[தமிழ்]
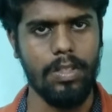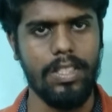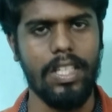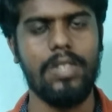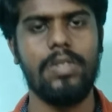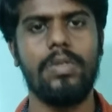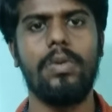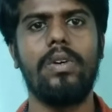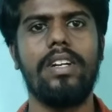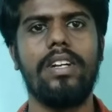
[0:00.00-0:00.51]

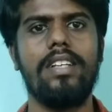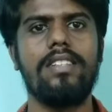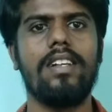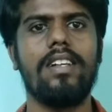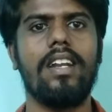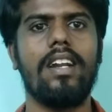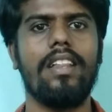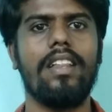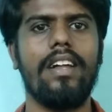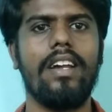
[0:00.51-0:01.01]
ஜஸ்ட் ஒரு
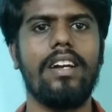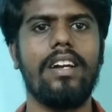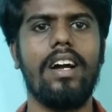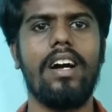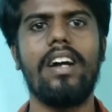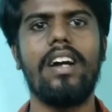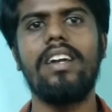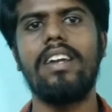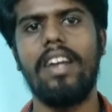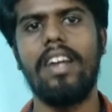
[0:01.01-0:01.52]
ரீசனில் தான்
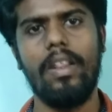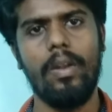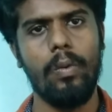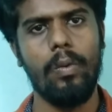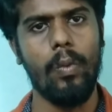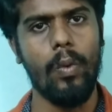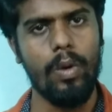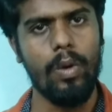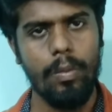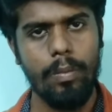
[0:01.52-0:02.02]
இருக்காங்க ஏதோ
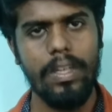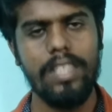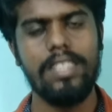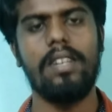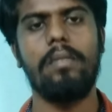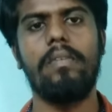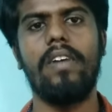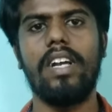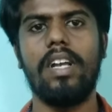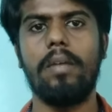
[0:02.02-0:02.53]
ஒரு
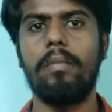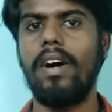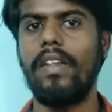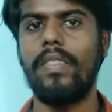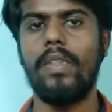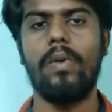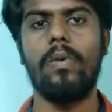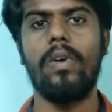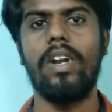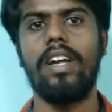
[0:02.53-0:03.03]
பீஸை வாங்கி
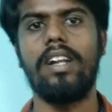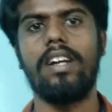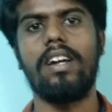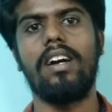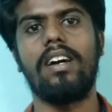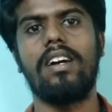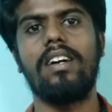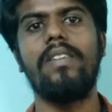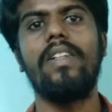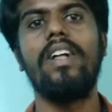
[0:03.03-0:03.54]
மாற்றுறவங்களா
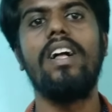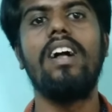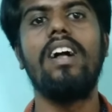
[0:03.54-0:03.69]
இருக்காங்க